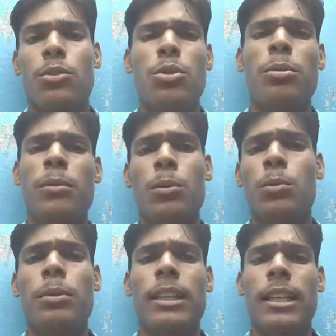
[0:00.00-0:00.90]
जो भी वो
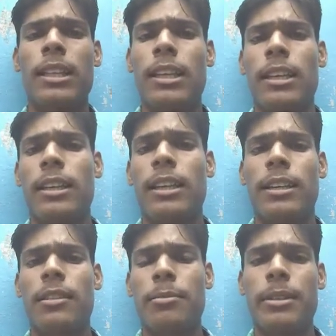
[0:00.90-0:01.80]
बताते हैं कि
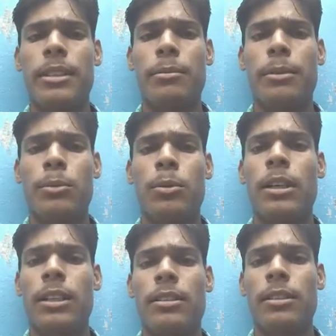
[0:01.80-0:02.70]
एड्रेस भेजें मैं मोबाइल